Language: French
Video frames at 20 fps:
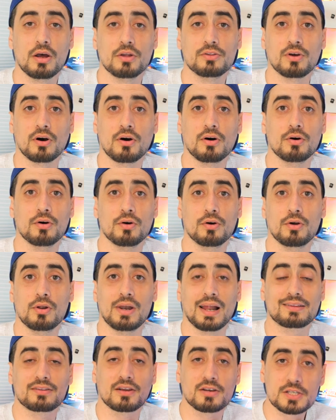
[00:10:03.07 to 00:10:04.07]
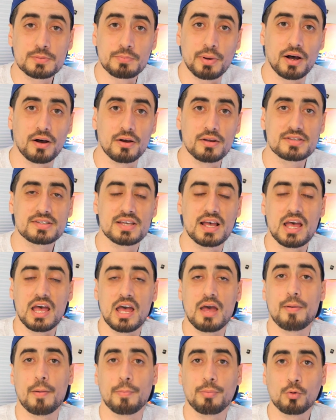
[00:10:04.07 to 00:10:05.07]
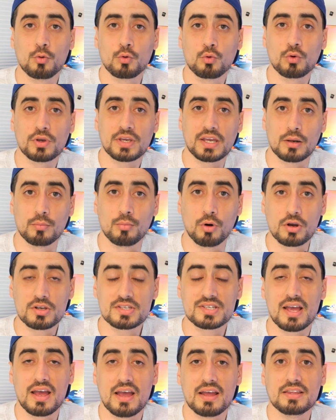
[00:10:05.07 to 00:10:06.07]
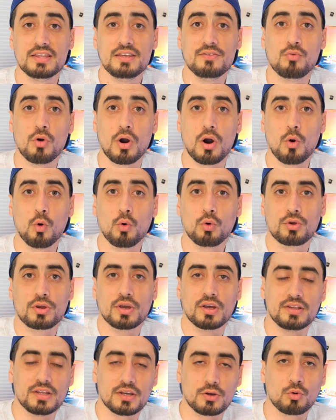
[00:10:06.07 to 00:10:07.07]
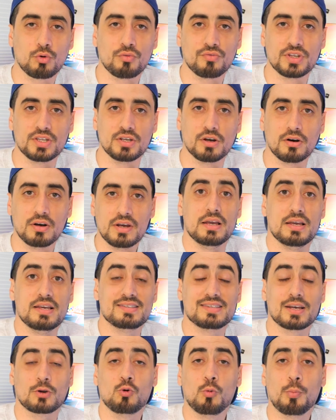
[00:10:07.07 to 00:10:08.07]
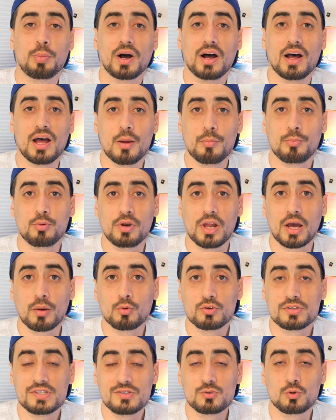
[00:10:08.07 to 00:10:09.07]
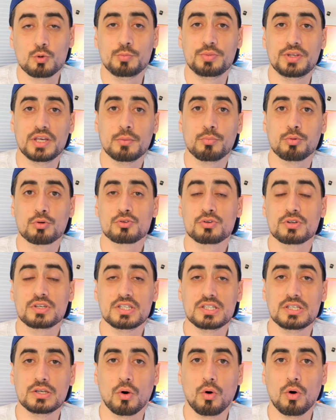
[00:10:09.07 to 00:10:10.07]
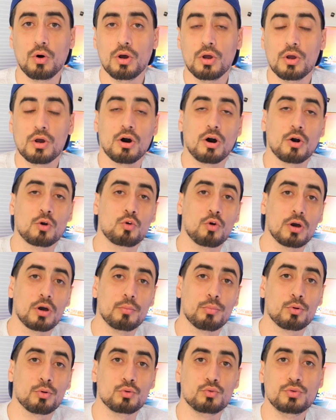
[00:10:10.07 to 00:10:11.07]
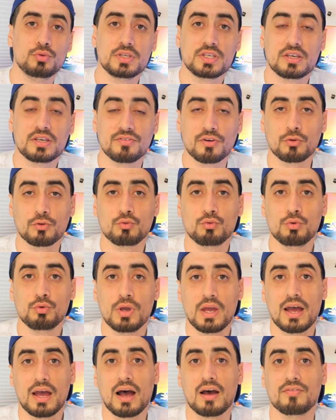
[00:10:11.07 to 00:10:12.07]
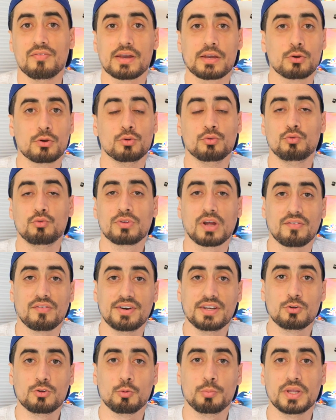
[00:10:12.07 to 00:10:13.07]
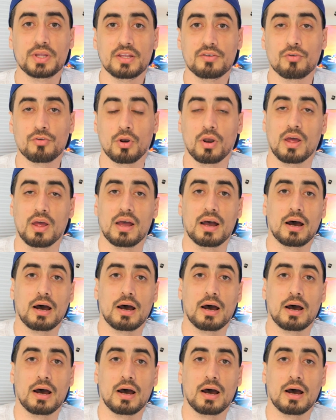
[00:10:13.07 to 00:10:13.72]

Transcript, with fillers: dans euh, la transparence, et eh bien pour le coup Ricalbox n'y voit aucun inconvénient et ça coupera un peu l'herbe aussi sous le pied pour ceux qui diront encore un produit qui est vendu avec euh, du travail de bénévole.